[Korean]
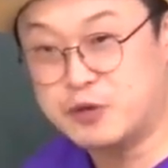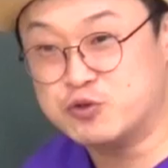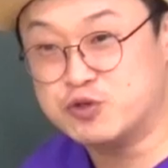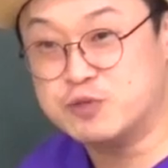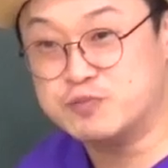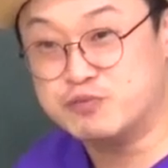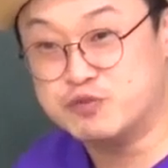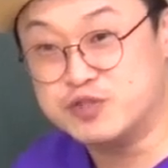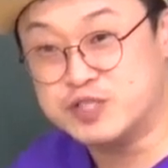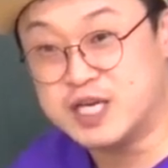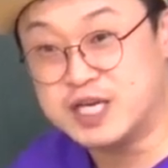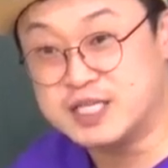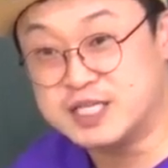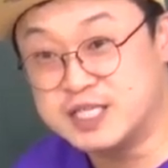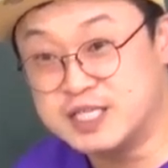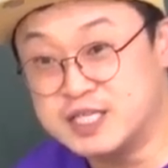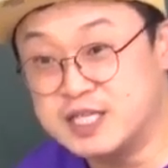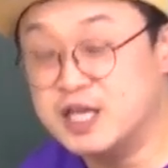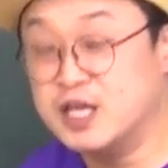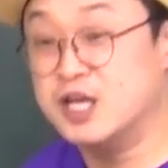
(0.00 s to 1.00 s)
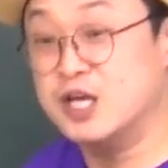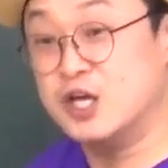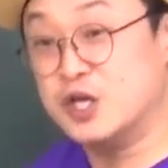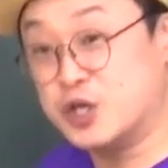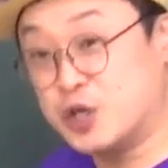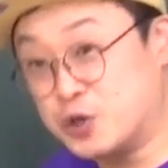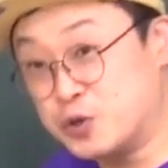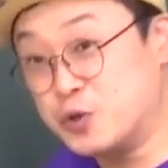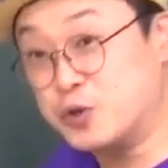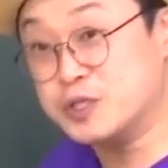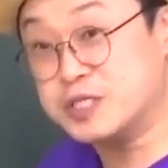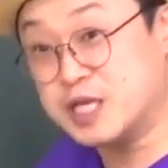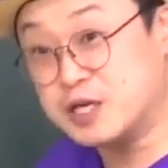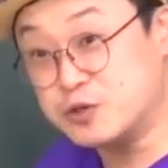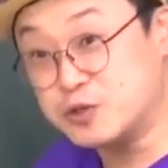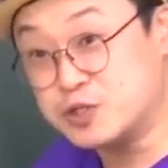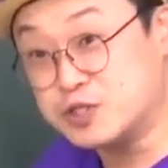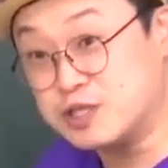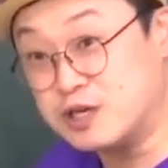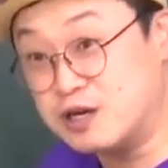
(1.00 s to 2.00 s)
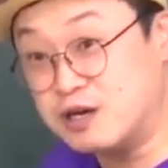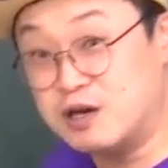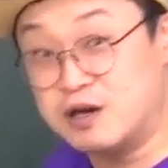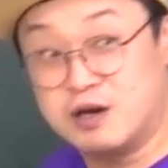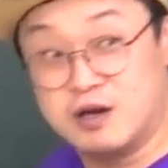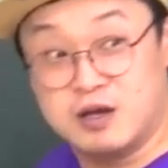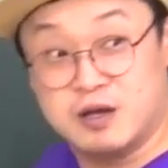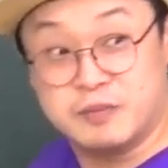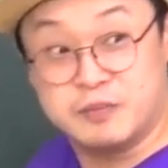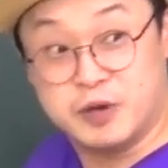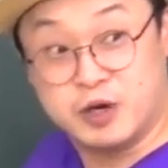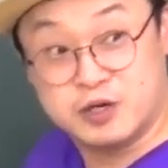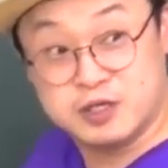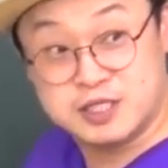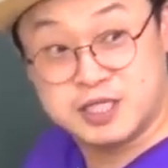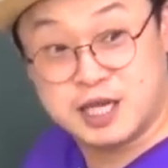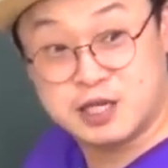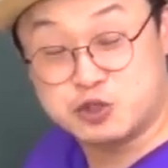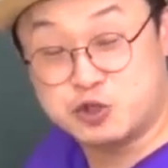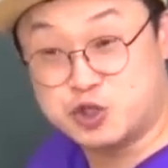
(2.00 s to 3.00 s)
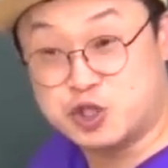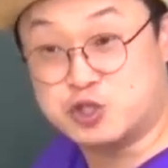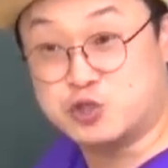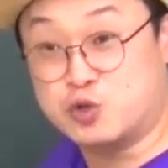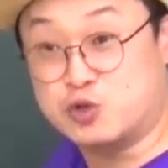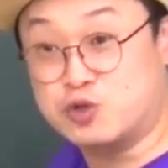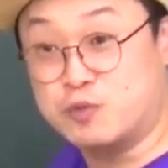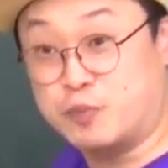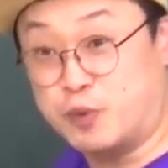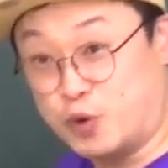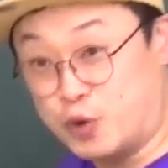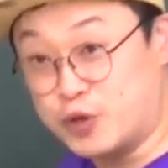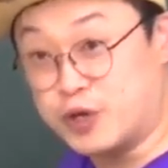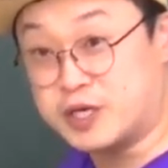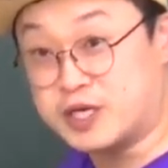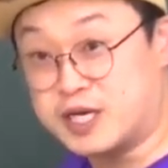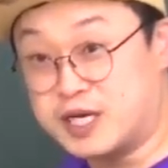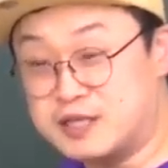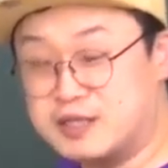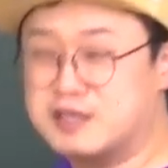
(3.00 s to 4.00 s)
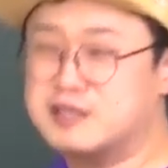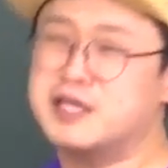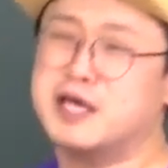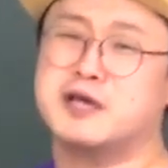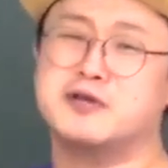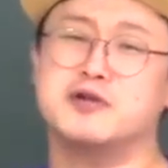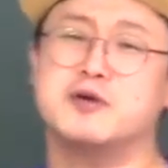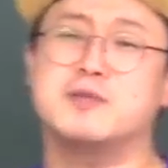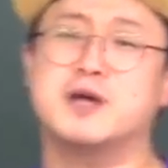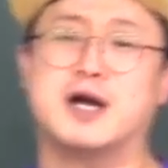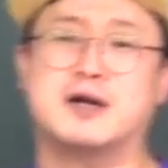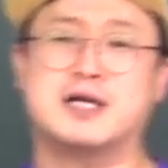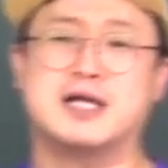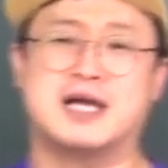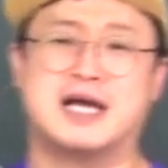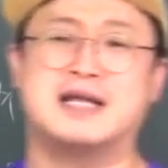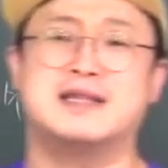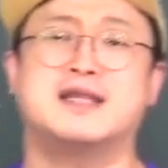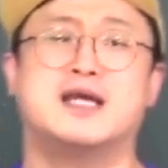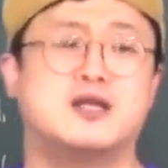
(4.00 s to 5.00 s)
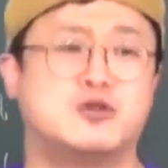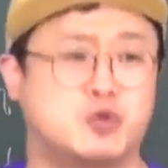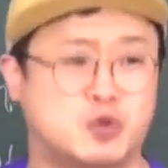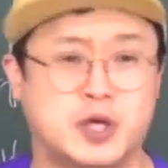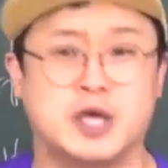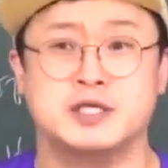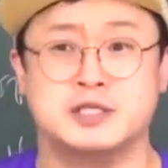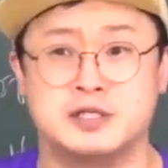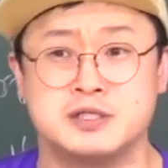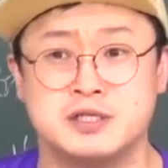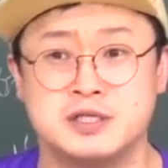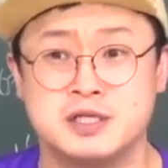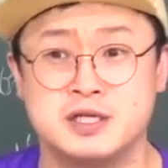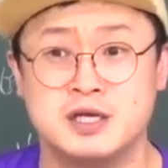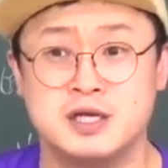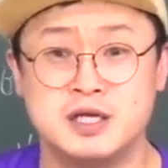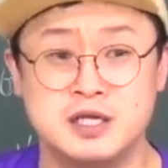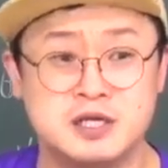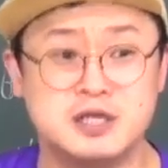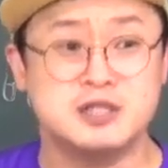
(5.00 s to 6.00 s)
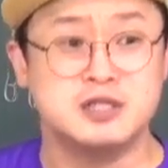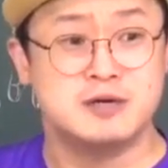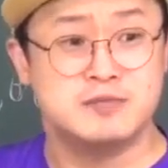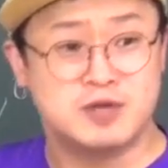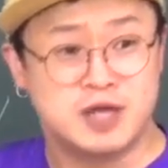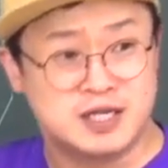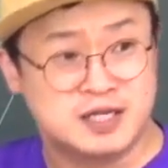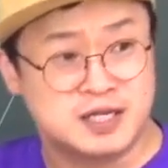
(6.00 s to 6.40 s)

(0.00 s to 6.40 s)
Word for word: 배우는 분사는 형용사로서 명사 수식 또는 보호 역할을 한다. 근데 이건 너무 가, 간단해 독해에서는. 이건 너무